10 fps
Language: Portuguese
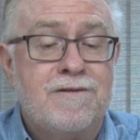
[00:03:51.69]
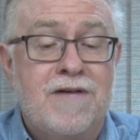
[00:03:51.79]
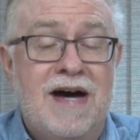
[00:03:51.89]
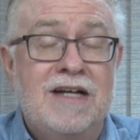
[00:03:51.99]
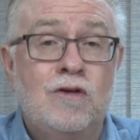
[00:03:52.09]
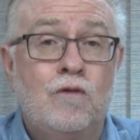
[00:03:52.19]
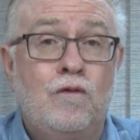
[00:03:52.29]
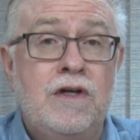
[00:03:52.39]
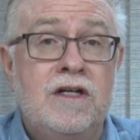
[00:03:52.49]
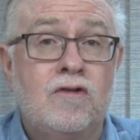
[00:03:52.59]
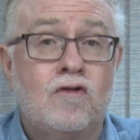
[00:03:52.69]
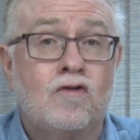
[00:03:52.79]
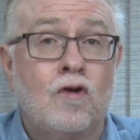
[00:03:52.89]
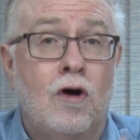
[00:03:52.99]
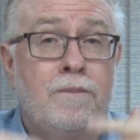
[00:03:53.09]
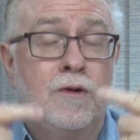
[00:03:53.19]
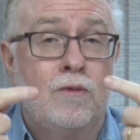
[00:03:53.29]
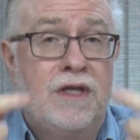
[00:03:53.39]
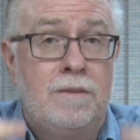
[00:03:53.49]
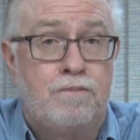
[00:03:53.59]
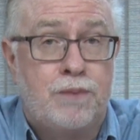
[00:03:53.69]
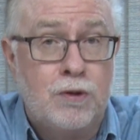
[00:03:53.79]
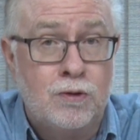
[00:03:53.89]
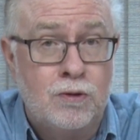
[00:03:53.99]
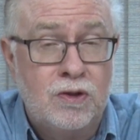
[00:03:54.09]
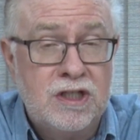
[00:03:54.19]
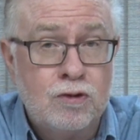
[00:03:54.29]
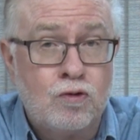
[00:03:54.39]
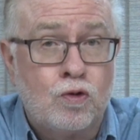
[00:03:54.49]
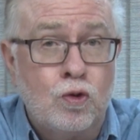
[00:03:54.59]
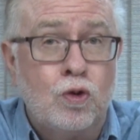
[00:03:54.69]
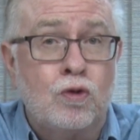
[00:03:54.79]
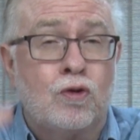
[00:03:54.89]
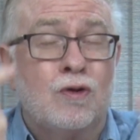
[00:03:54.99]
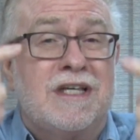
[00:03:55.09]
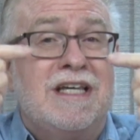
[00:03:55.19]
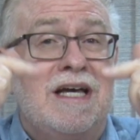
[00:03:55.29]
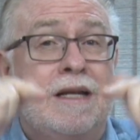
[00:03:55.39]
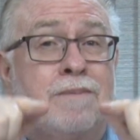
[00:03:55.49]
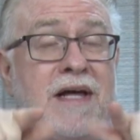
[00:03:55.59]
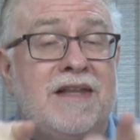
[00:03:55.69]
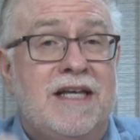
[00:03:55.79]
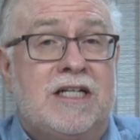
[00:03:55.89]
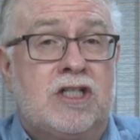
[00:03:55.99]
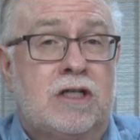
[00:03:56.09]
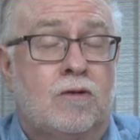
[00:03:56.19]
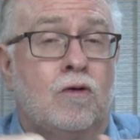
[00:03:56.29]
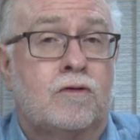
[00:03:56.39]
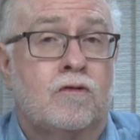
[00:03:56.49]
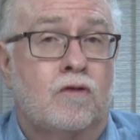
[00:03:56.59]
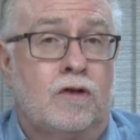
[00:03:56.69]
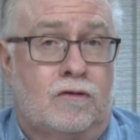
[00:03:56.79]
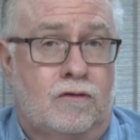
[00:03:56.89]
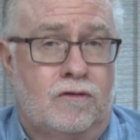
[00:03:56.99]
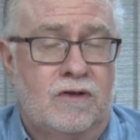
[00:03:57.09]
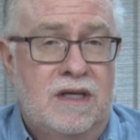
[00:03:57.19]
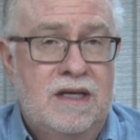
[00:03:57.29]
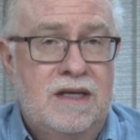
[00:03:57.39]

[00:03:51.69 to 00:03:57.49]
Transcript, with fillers: faz vir sobre o ímpio tudo que ele planeja contra os outros.